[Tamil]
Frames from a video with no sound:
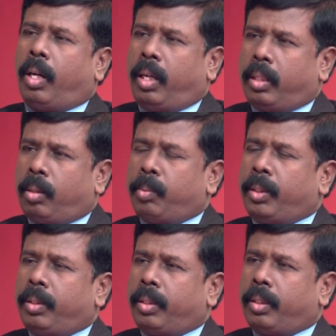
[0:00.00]
ஆதாம்
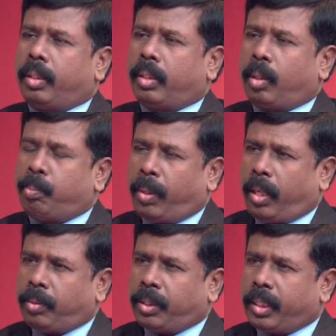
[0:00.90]
வந்து நான்
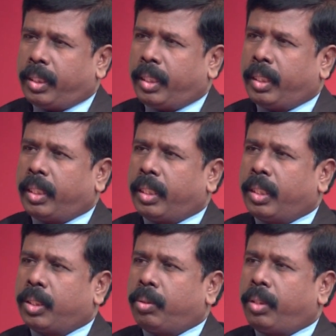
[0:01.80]
பாவம் செய்தேன்
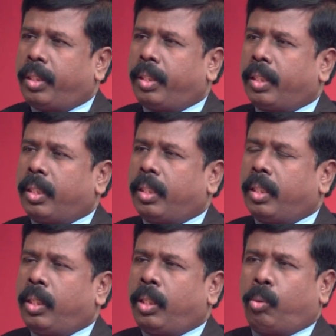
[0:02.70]
என்று சொல்லி
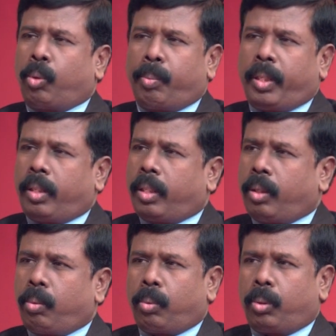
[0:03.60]

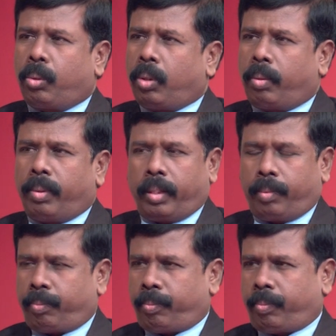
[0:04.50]
உண்மையாக ஒத்துக்கொள்ளவில்லை
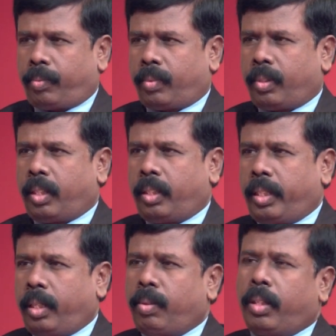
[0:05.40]
அது
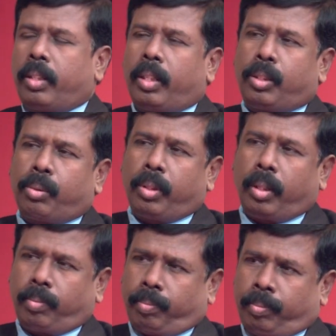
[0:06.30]
ஏவாளிடத்திலே
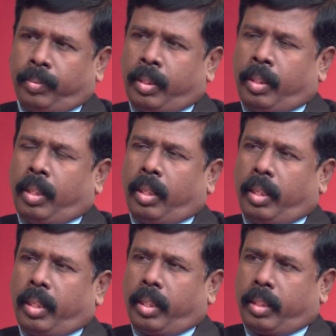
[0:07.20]
சொன்னான்
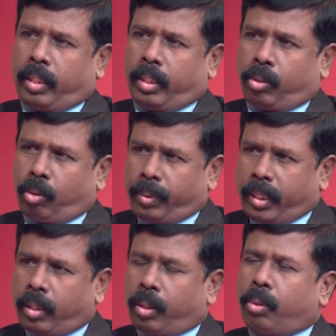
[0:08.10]
எனக்கு
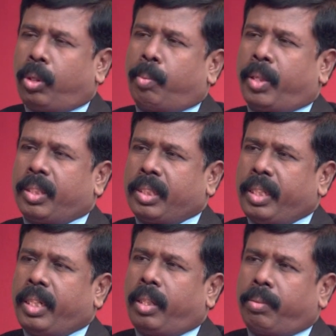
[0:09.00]
துணைமையாக கொடுக்கப்பட்ட
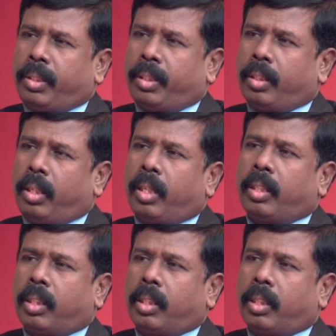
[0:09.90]
ஸ்திரீ என்னை வஞ்சித்தால் நான்